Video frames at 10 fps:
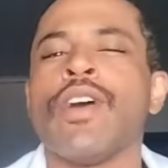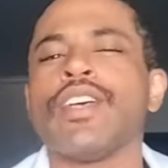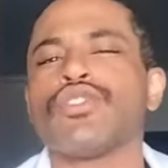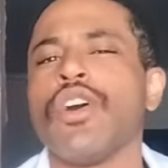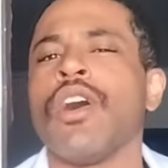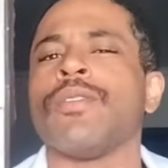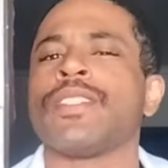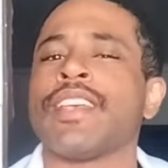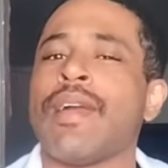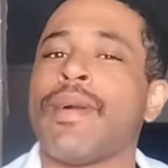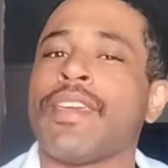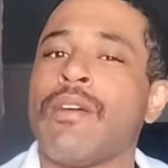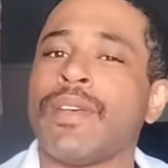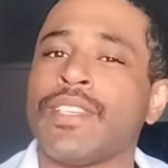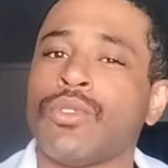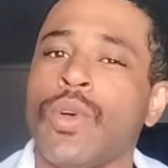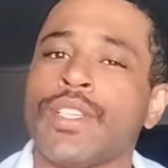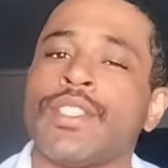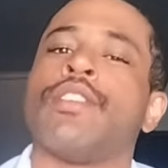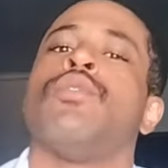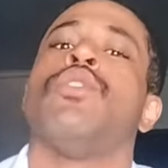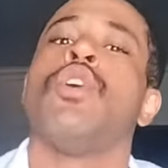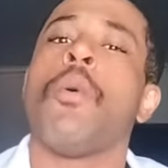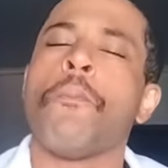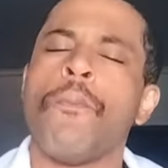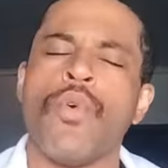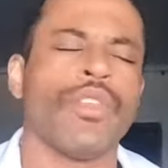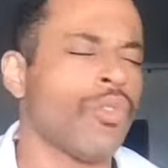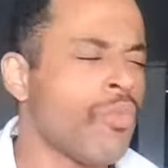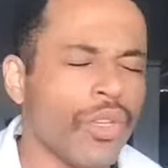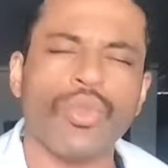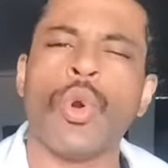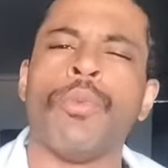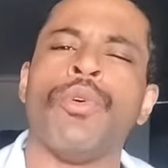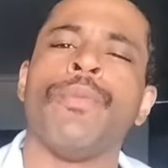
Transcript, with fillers: só, saiba que é uma situação muito, muito comum.